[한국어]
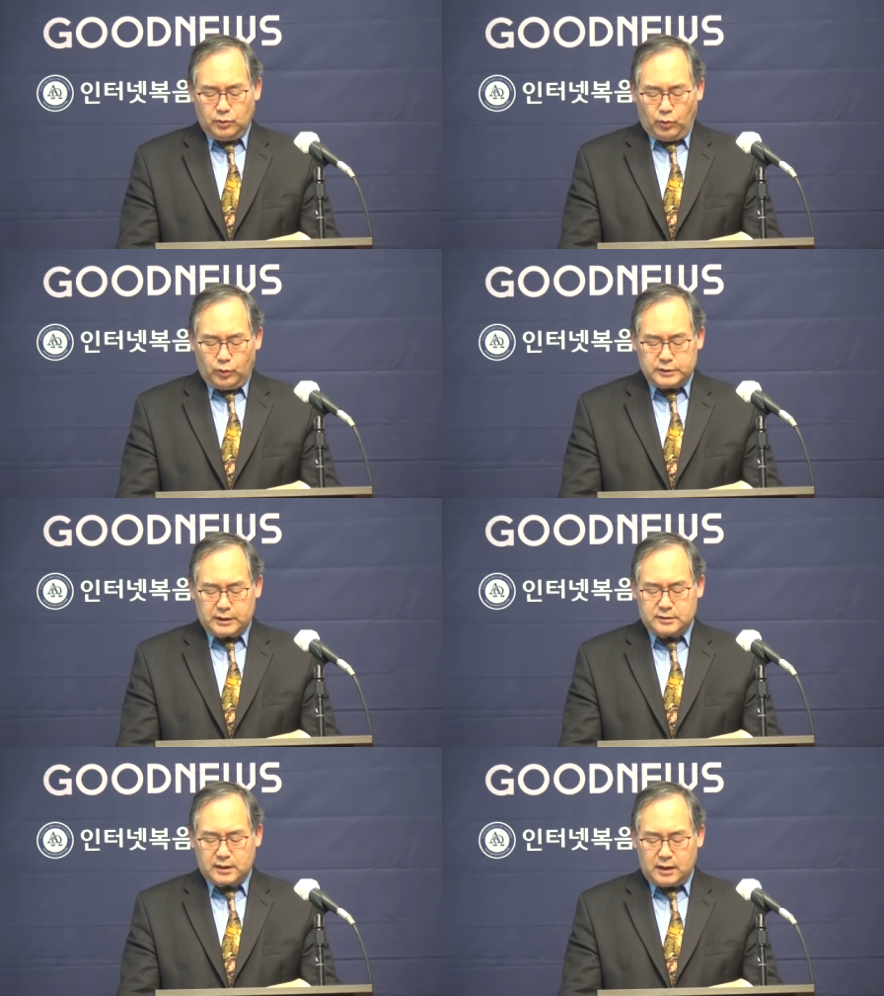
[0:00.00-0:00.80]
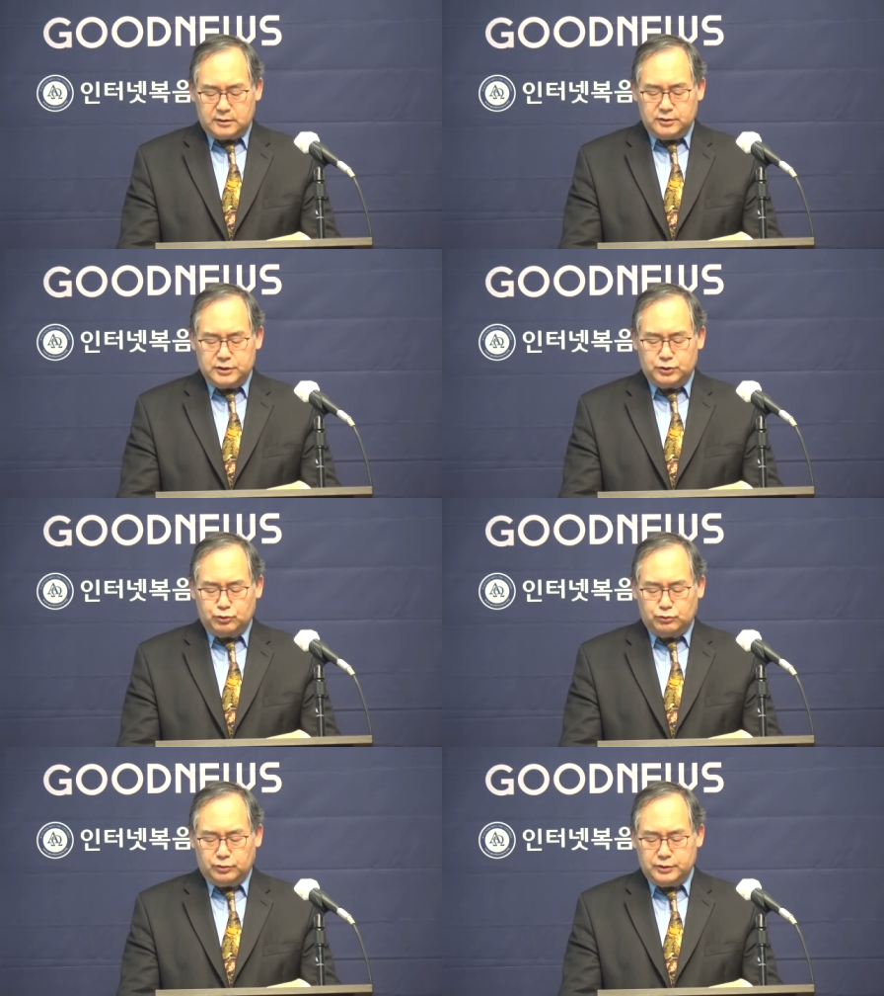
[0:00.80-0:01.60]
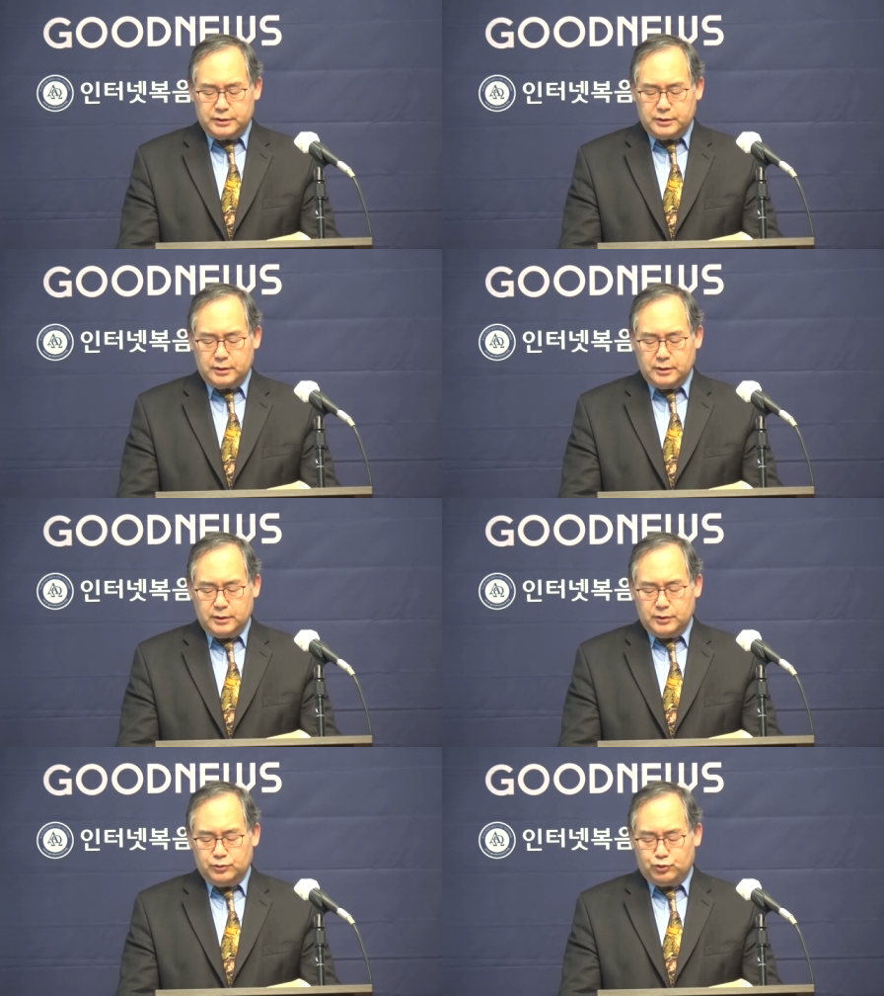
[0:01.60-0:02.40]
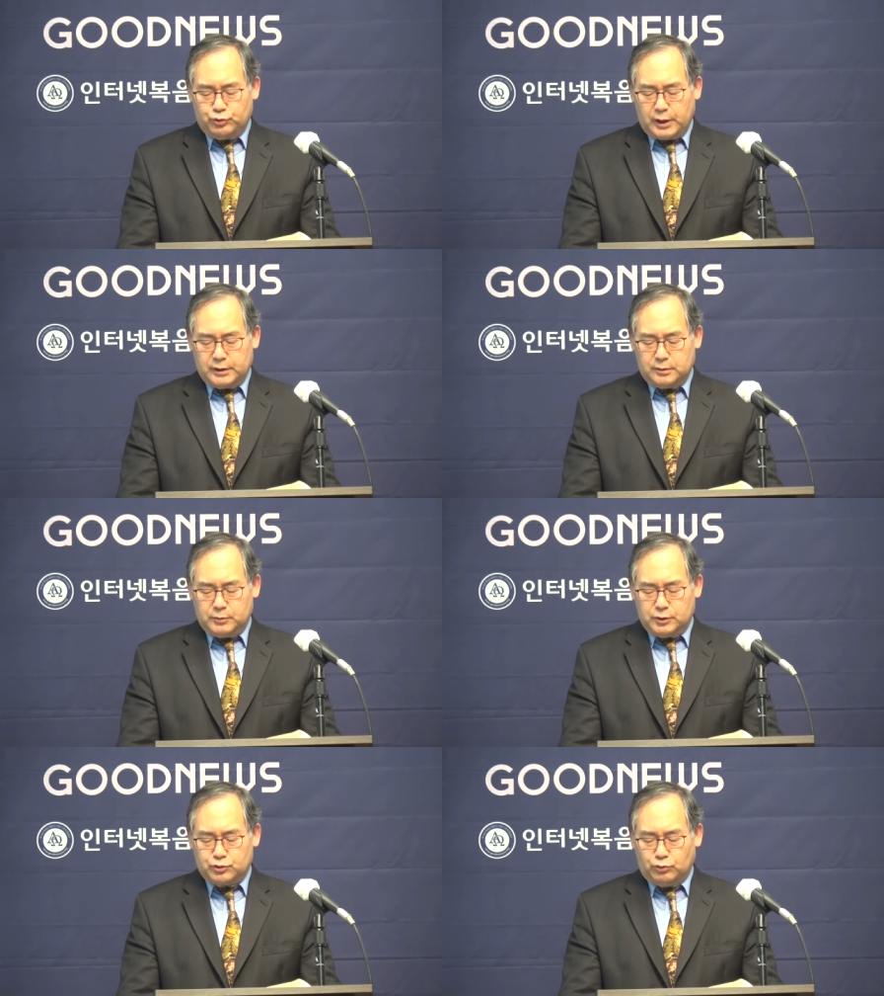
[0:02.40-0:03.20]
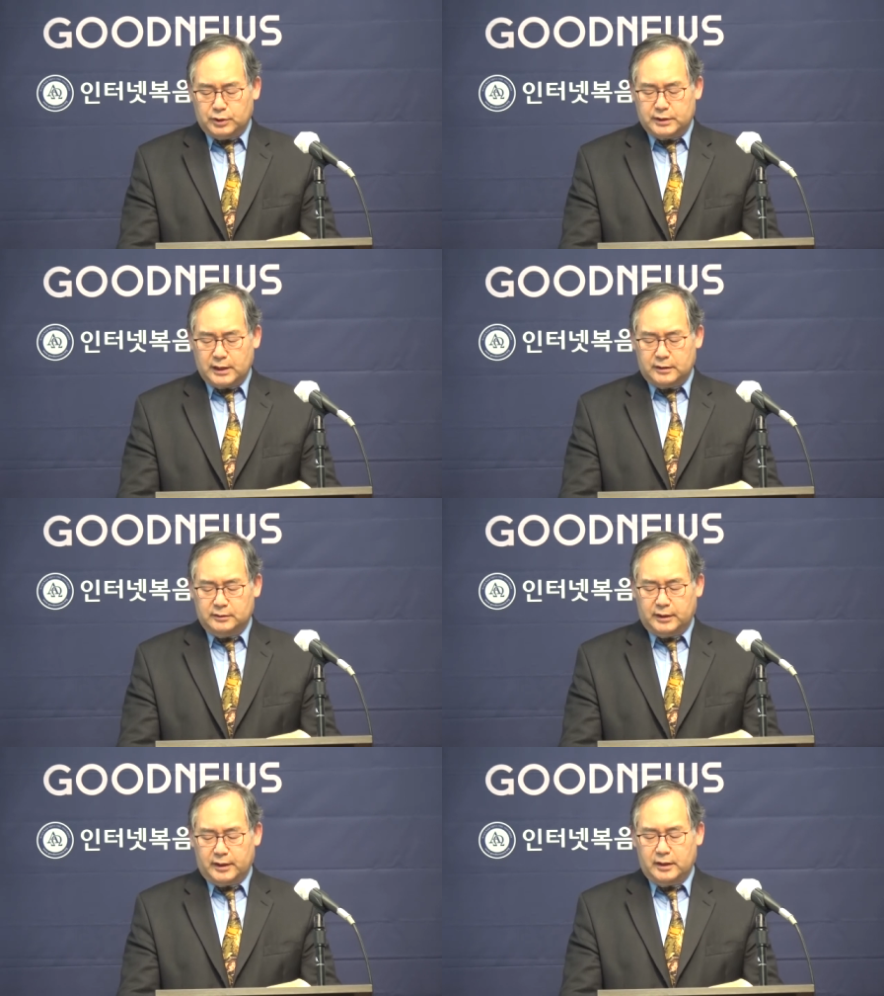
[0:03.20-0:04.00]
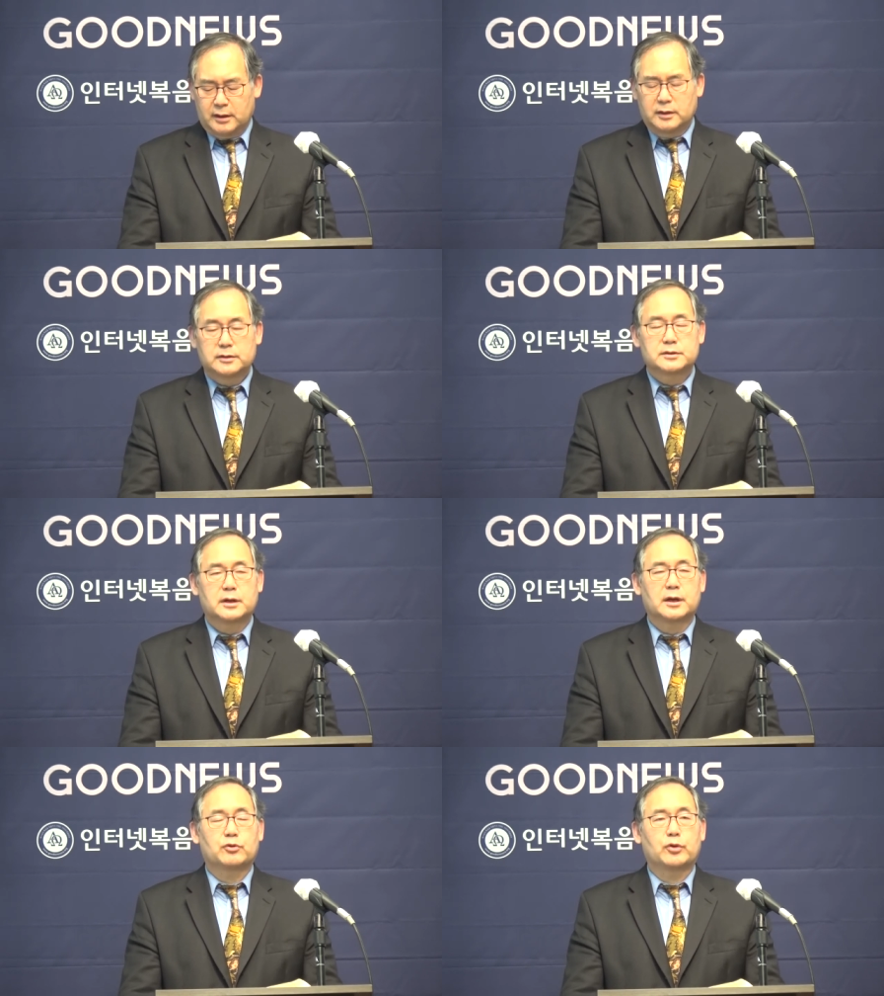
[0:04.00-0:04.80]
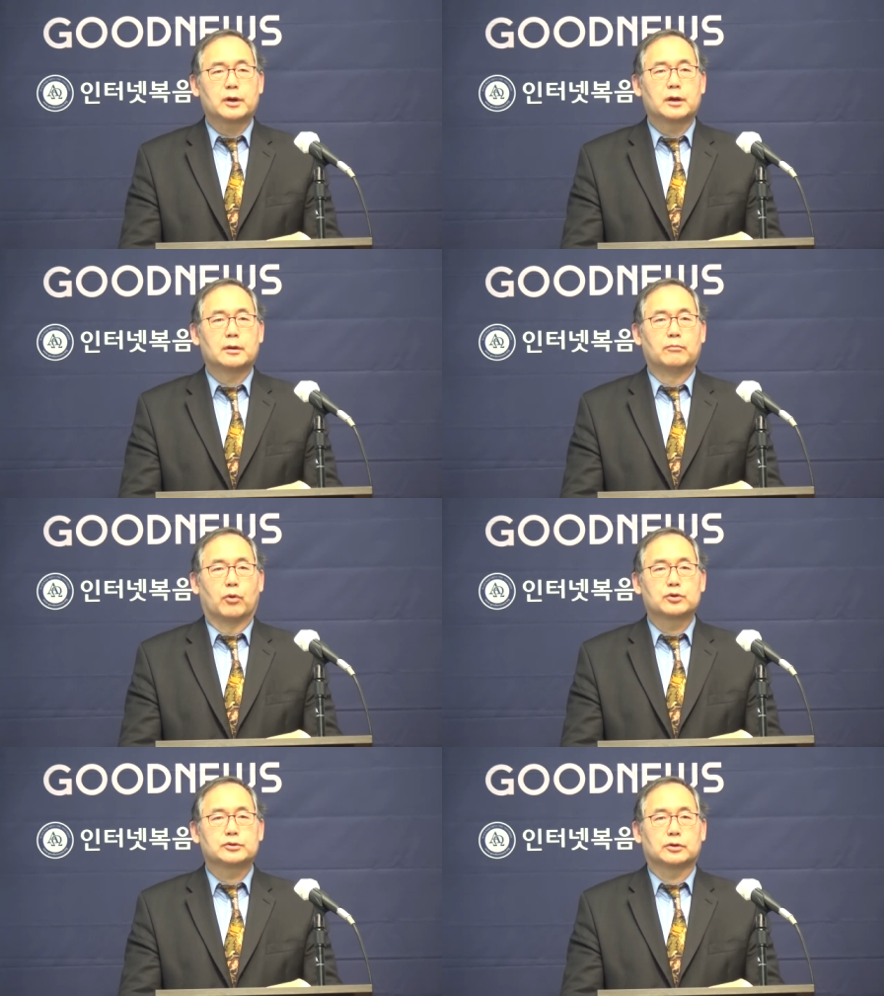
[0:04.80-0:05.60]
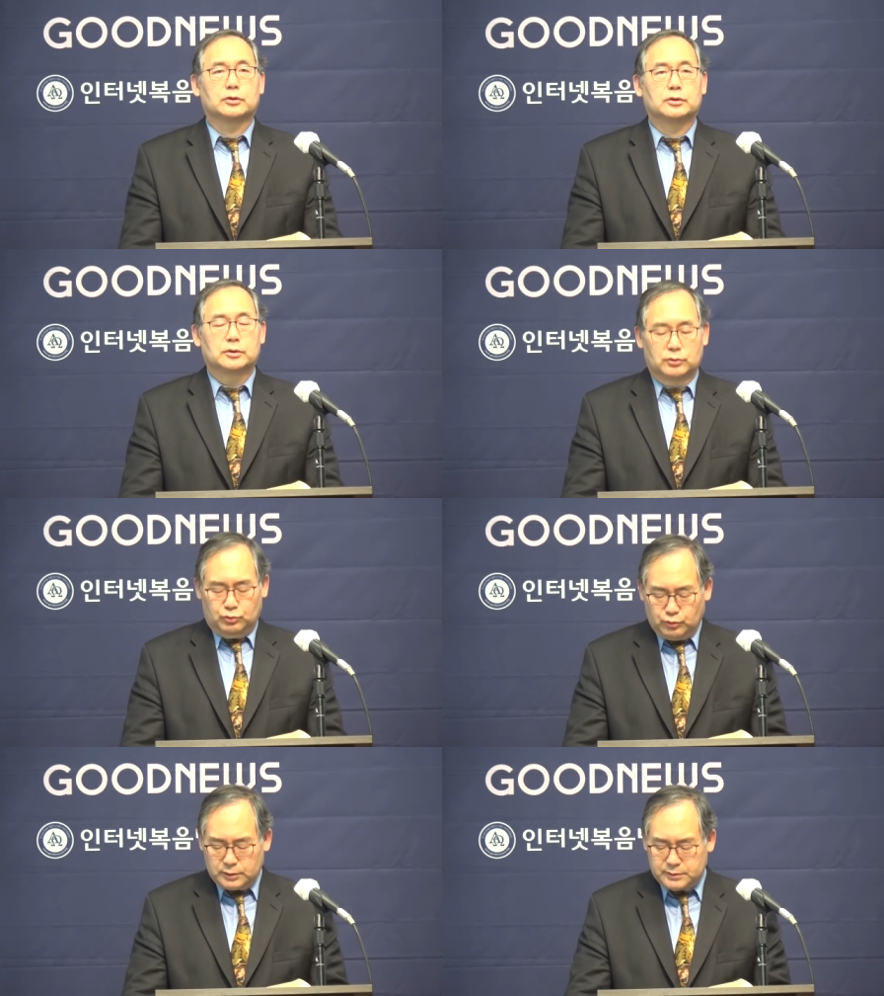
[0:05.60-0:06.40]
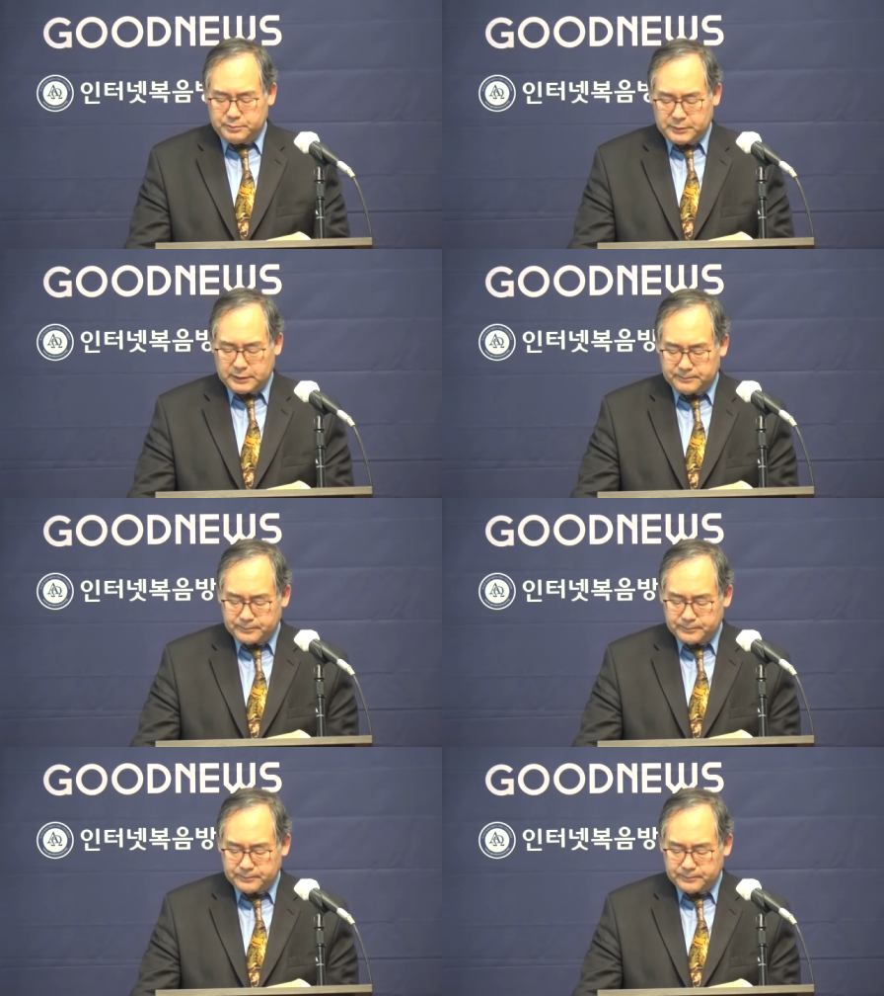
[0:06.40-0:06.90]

오직 살든지 죽든지 주의 이름을 존귀케 하는데 최고의 목적을 두었습니다.